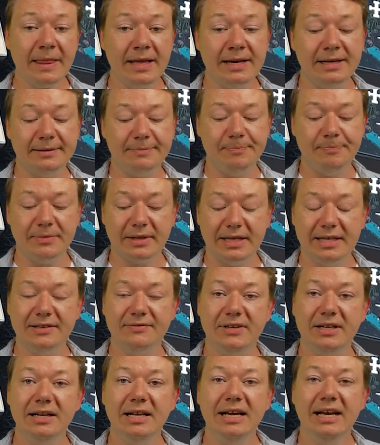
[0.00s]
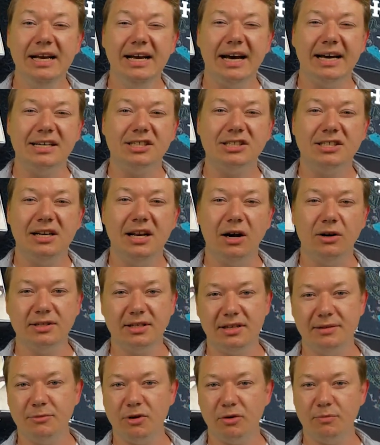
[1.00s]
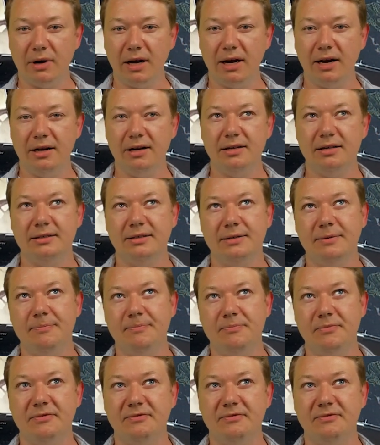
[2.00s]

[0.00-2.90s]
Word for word: Ähm, ich will an der Stelle außerdem nochmal ähm,